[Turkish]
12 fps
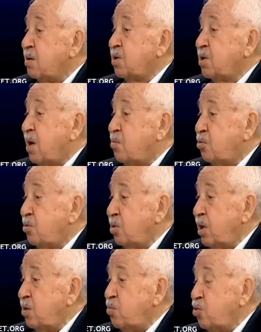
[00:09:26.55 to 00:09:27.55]

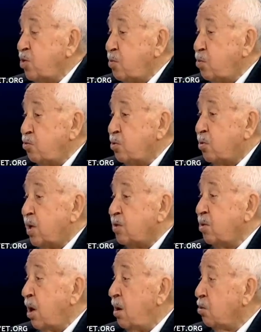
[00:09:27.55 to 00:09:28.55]
İstanbul'un ilk müze müdürü
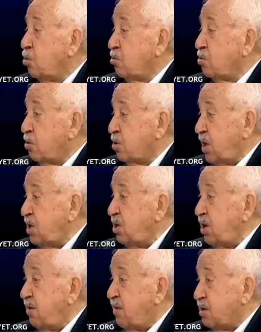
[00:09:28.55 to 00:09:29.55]
olan Doktor
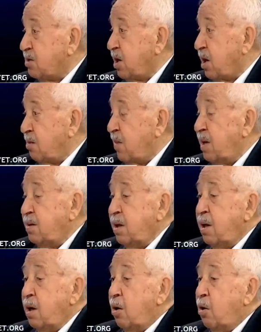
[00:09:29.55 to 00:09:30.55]
Detye vardır Alman.
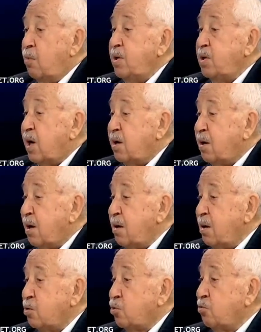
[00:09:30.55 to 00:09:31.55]
O bir
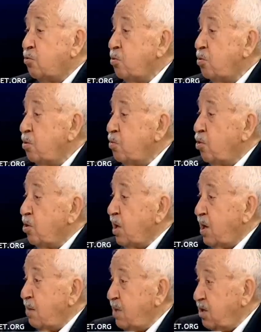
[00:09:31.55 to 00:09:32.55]
tane sulu
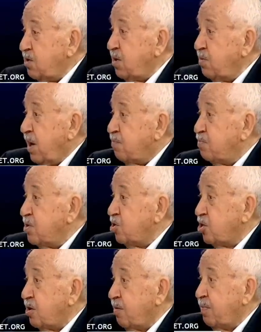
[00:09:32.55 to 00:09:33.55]
boyayla bir resim
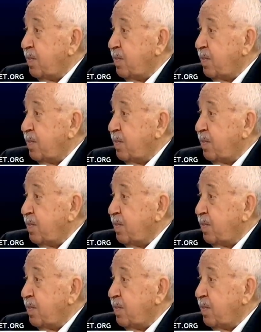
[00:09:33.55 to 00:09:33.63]
yapmış.